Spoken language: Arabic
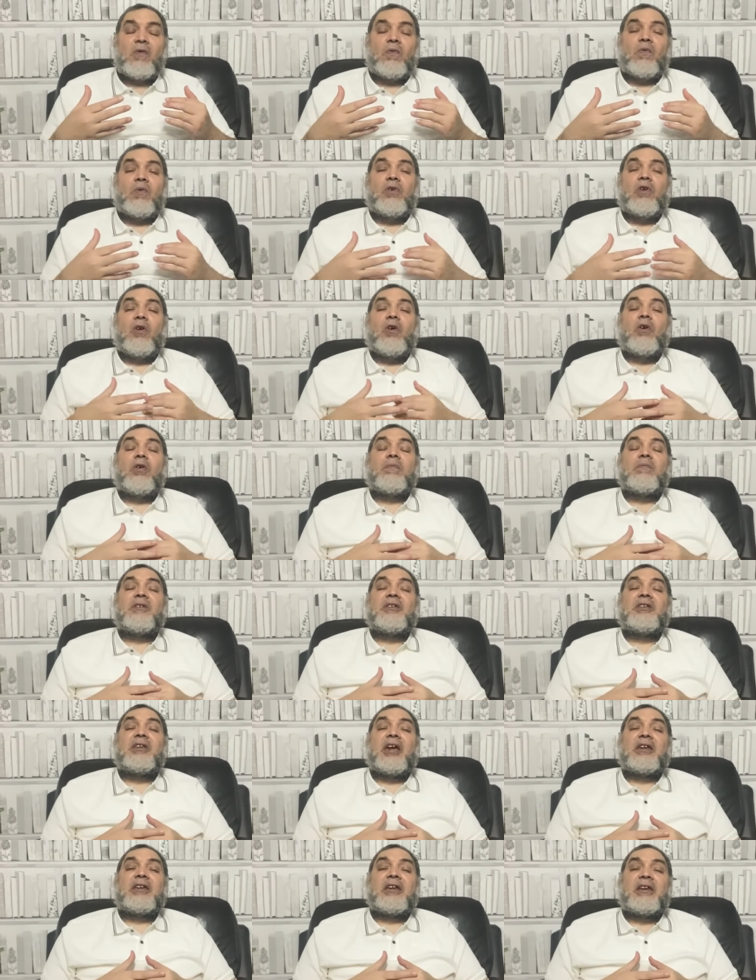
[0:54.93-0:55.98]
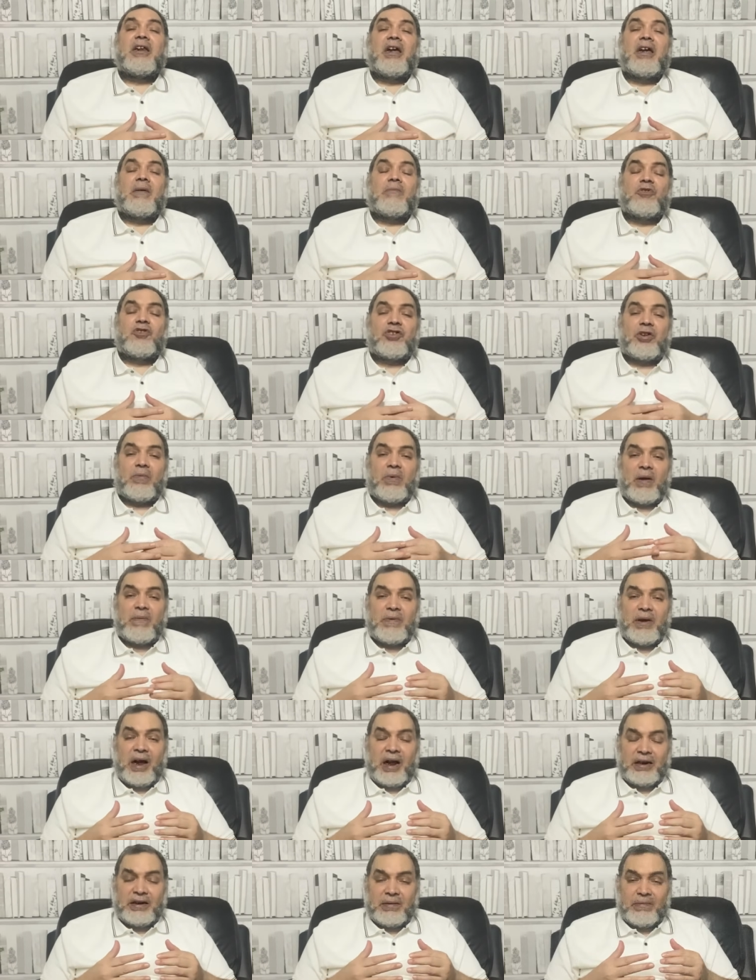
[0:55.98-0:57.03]
والحكم الذاتي ده يا ابو الشباب
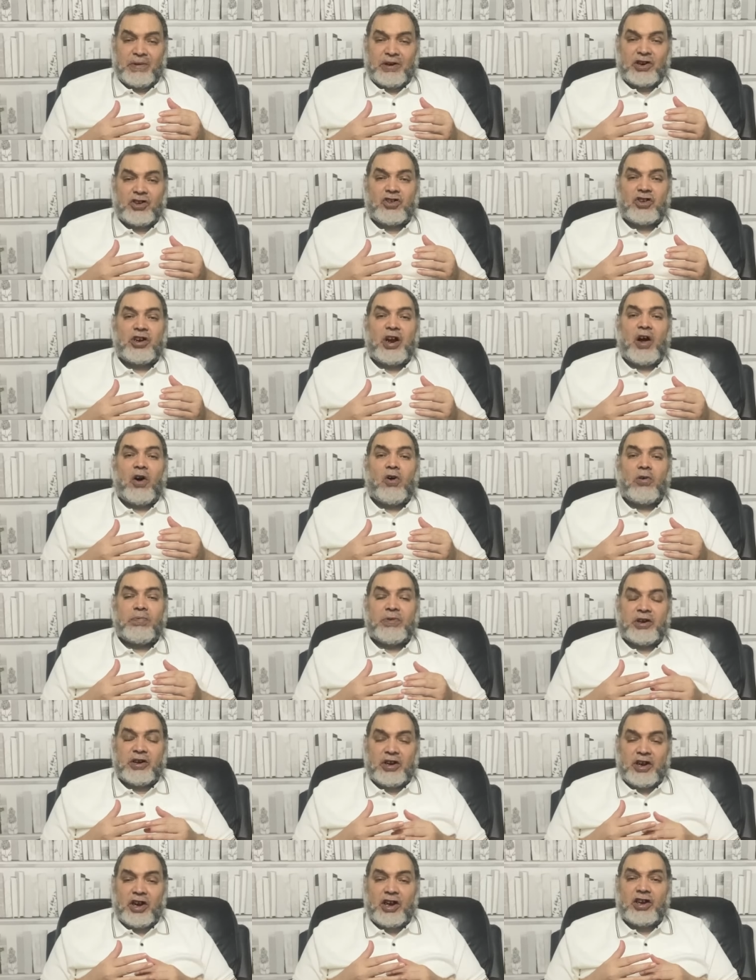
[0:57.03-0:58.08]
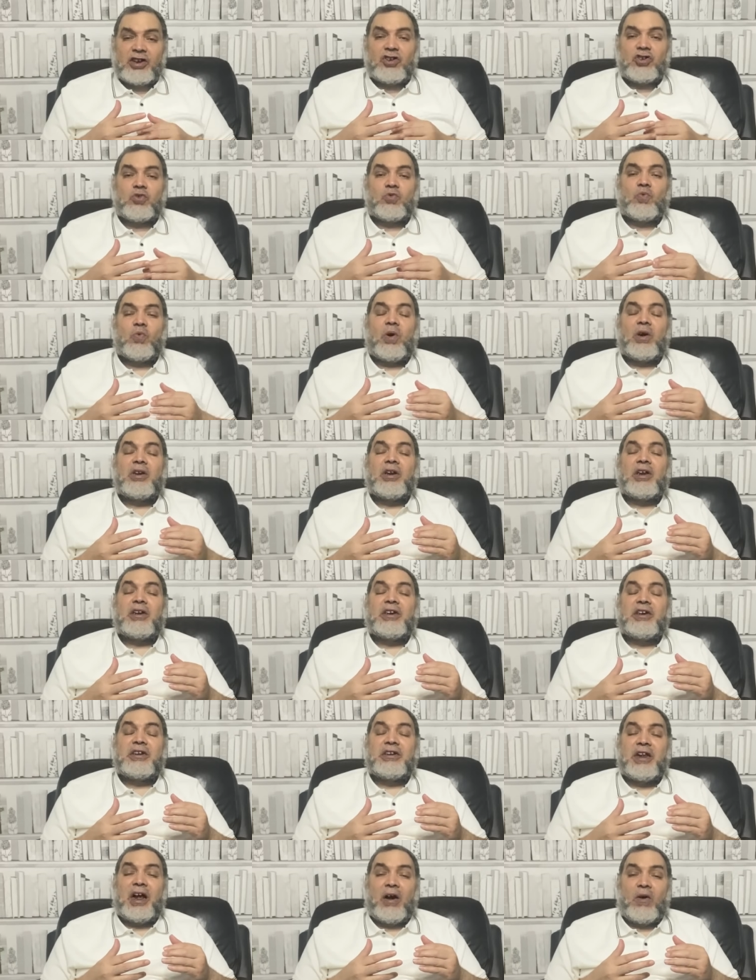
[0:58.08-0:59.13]
يعني مالكش دعوه بالجيش ولا
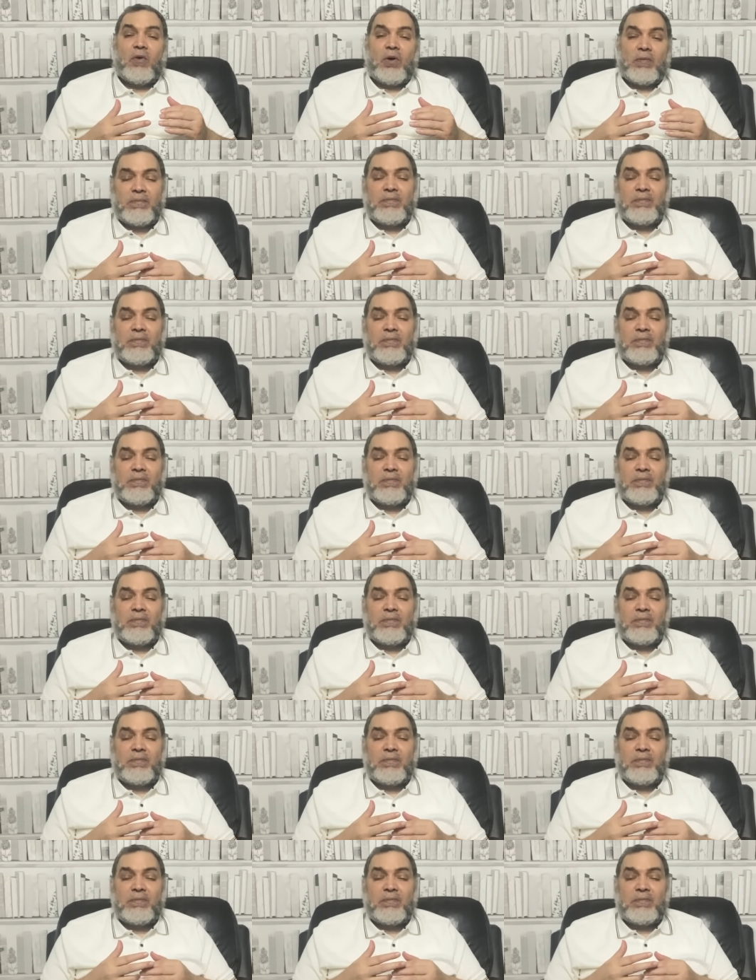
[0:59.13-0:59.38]
ليك دعوه